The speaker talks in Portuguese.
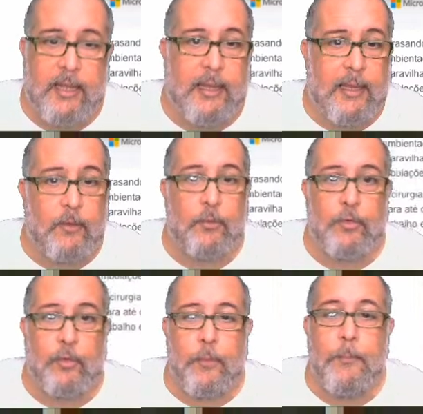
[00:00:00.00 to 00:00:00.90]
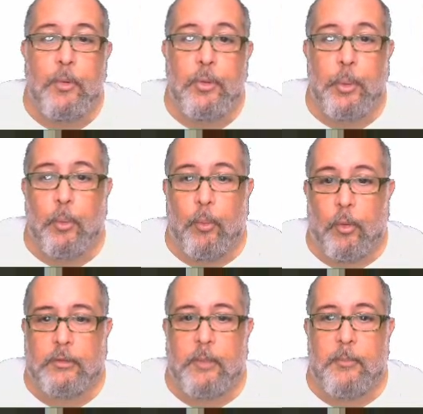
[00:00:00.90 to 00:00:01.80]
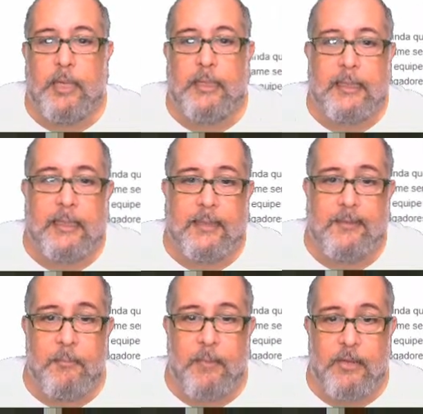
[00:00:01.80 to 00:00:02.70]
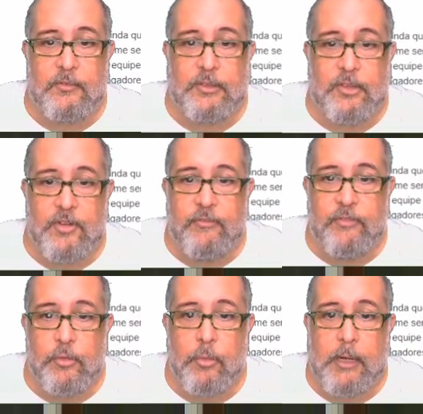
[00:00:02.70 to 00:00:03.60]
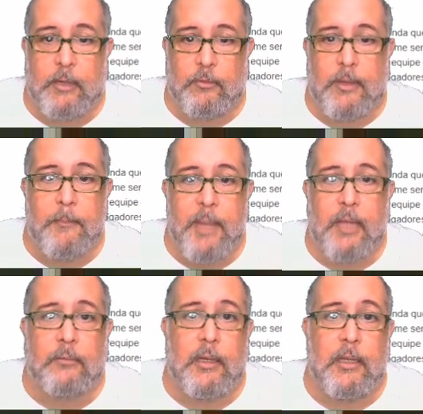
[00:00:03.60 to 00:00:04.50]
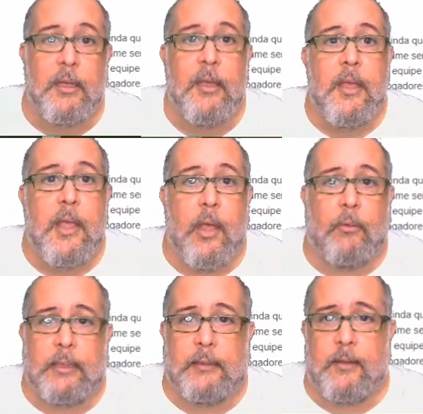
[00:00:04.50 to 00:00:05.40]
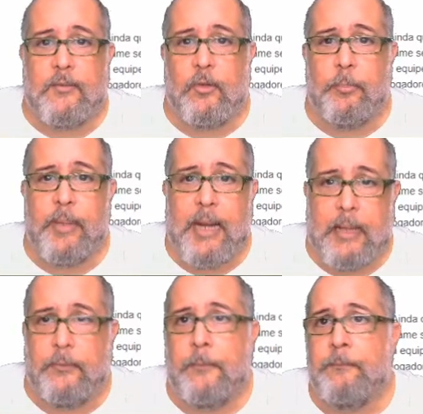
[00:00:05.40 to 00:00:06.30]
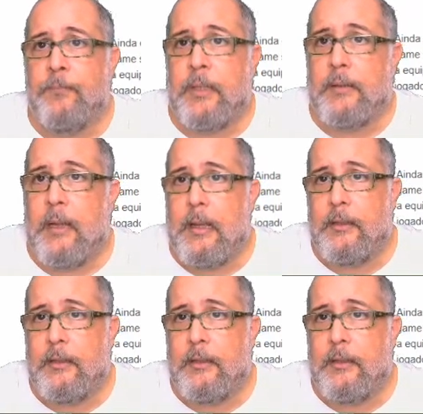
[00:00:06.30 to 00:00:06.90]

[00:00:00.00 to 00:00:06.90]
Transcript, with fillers: É, o um jogo muito louco. Dá uma olhada aqui nessa imagem que você já viu, que o cara todo aberto ali é o cara que está sendo operado. Tá?